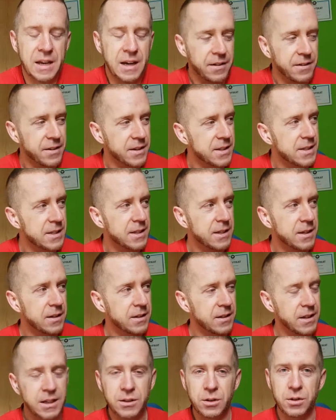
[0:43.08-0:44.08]
A więc
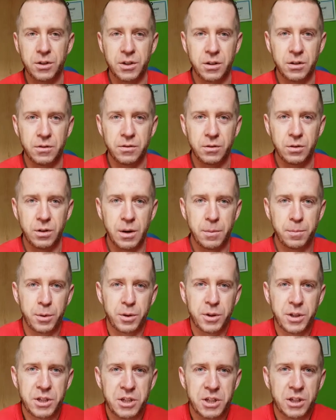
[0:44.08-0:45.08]
jak do tego w ogóle
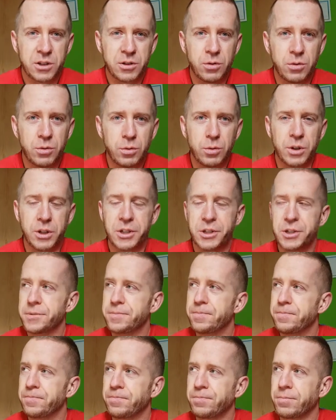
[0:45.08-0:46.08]
podejść, jak to
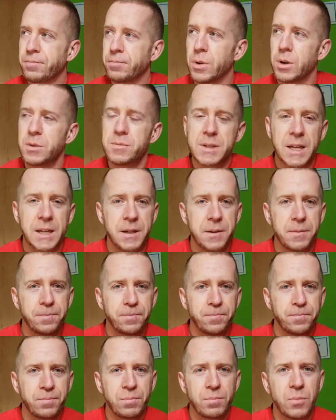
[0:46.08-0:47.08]
ugryźć? Moim zdaniem
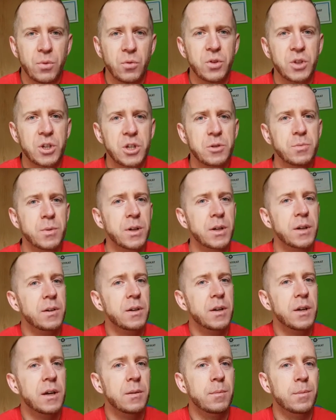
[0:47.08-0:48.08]
powinniśmy
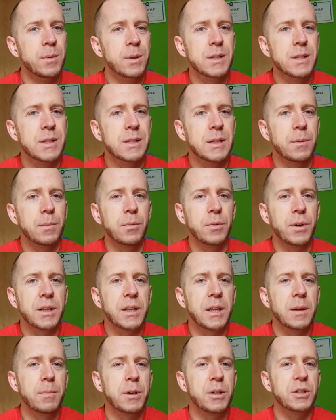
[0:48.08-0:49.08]
być ze sobą jak
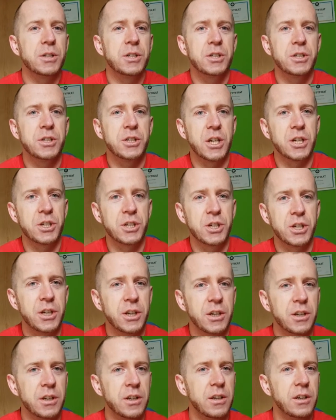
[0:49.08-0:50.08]
najbardziej
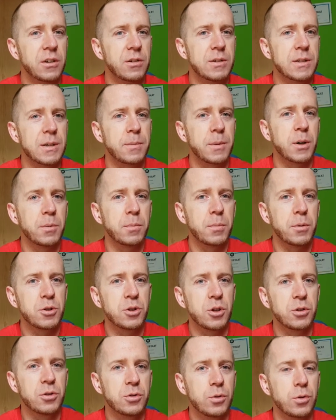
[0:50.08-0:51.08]
szczerzy i od samego
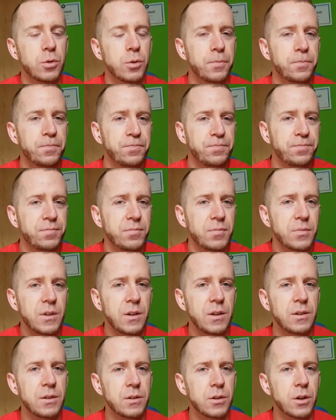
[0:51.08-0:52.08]
początku
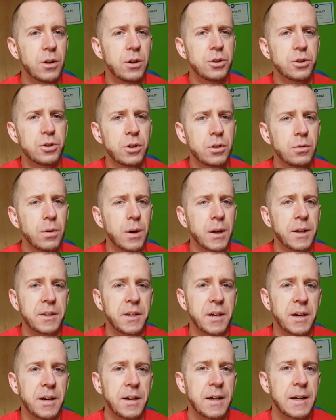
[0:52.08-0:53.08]
dość
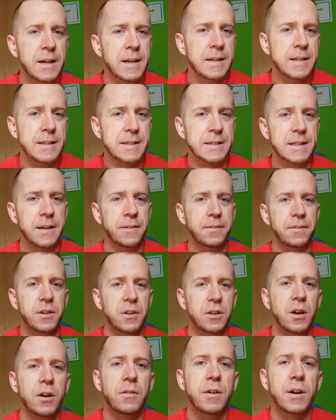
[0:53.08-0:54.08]
dokładnie
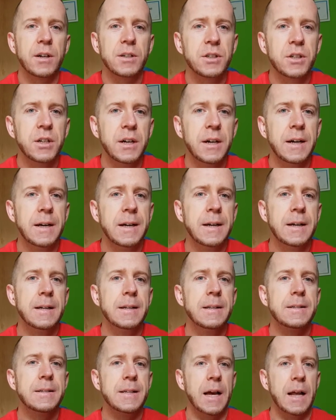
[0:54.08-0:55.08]
zdefiniować
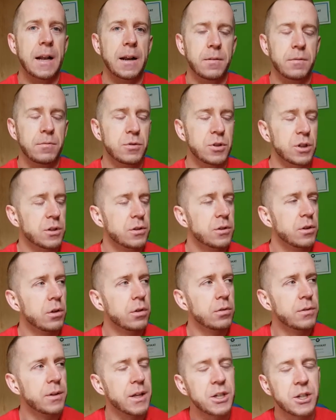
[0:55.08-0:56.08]
cel, czyli
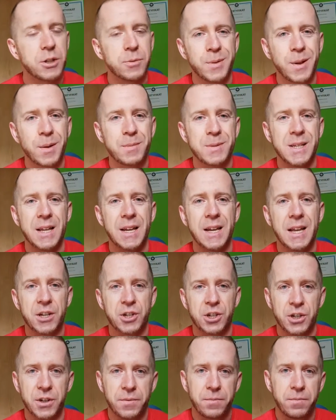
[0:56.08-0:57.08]
to, na czym nam
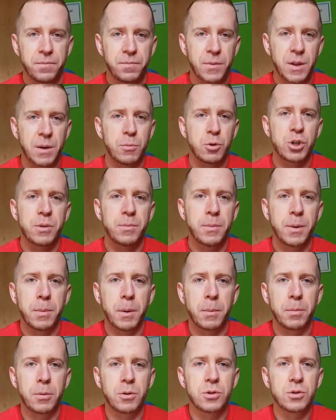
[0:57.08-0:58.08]
zależy. Nie możemy
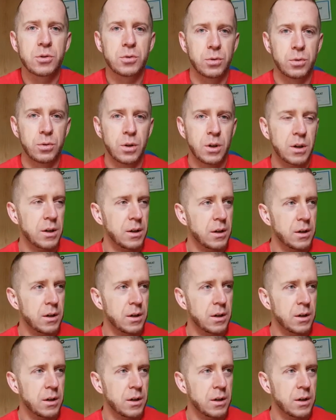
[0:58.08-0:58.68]
po prostu